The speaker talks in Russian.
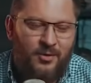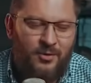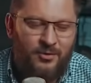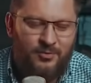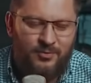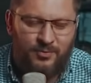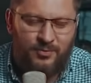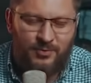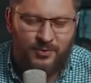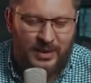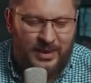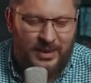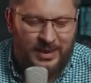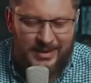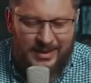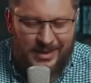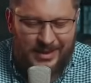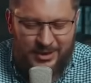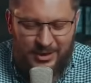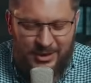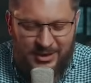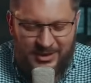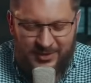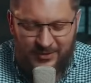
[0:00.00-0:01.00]
Он
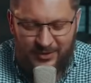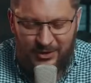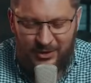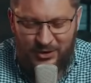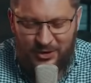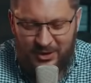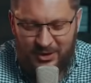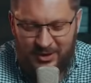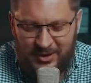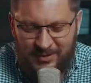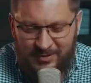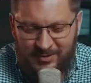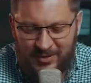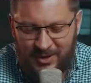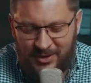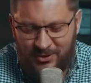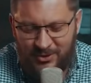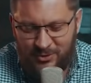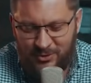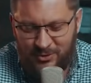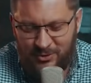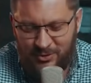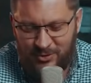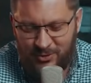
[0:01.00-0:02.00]
расскажет совершенно
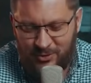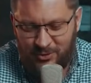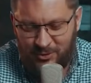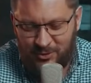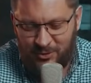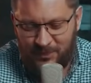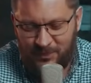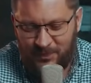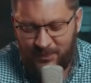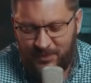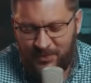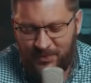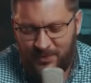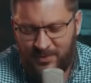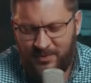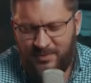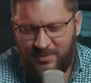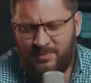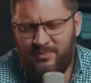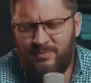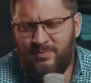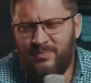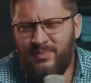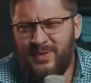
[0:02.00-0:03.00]
обратную историю
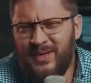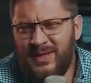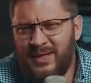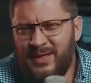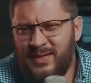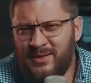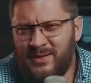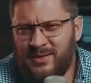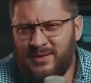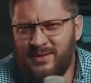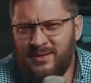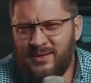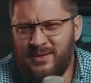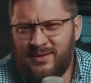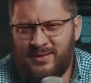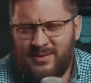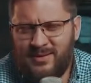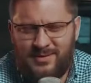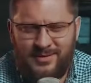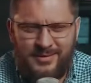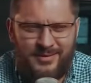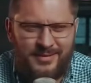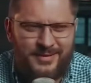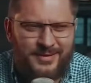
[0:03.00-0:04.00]

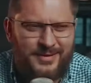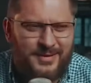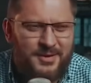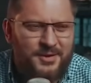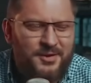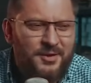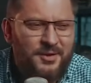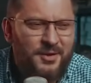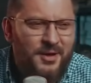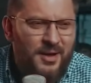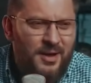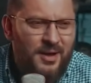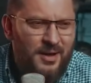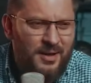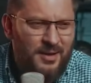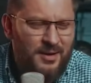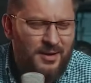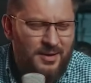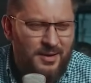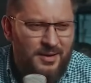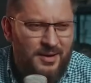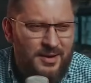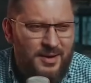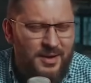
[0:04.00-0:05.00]
бизнес,
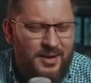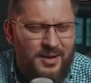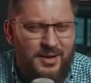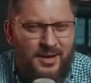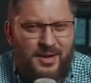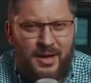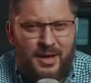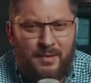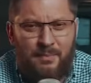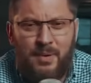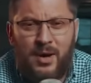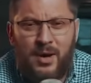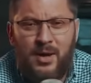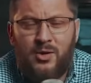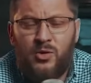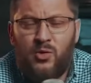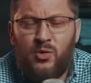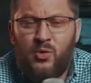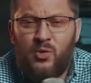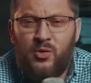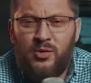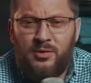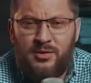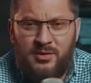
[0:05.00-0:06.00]
дела,
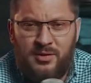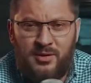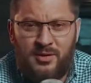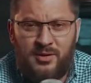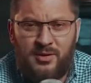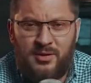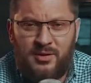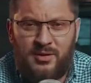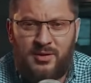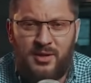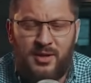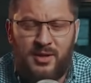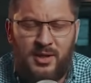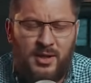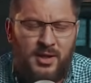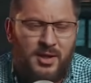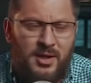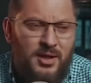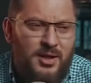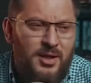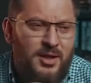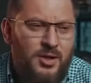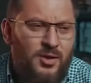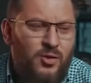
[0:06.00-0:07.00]
обороты,
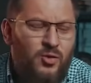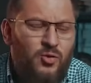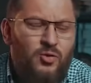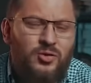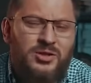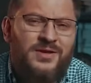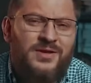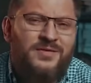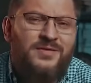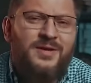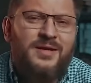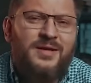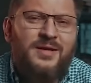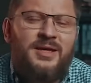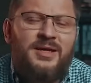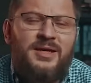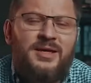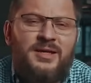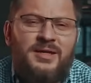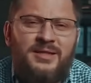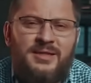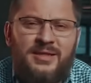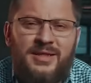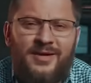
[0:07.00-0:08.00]
э,
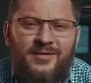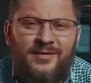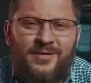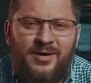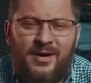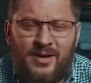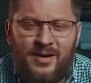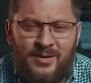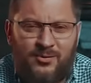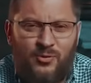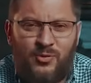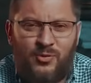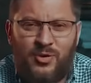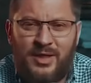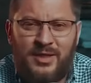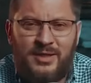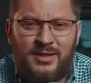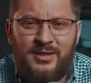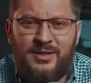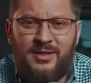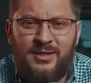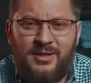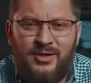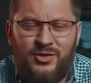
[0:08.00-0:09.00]
грузовики с товаром
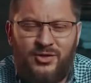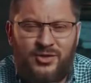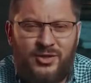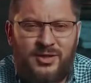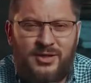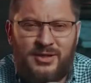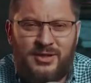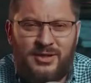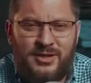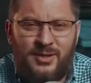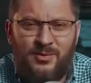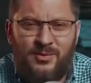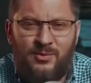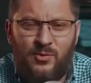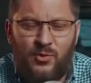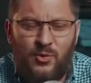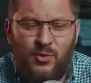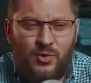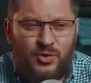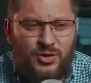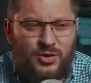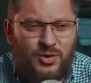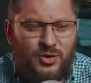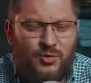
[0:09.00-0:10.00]
уходили через
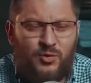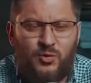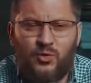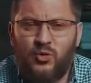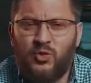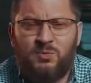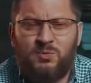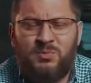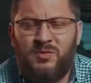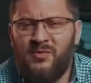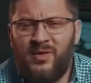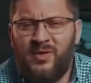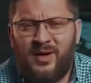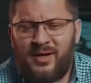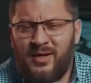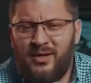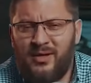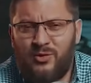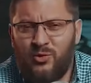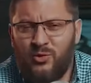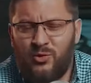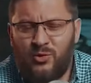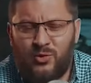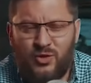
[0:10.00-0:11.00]
таможню, не успевали
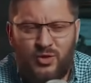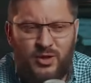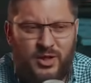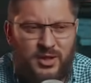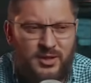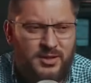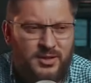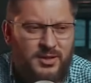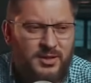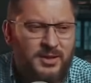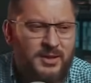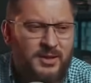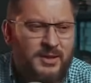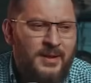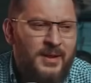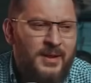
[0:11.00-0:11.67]
отгружать,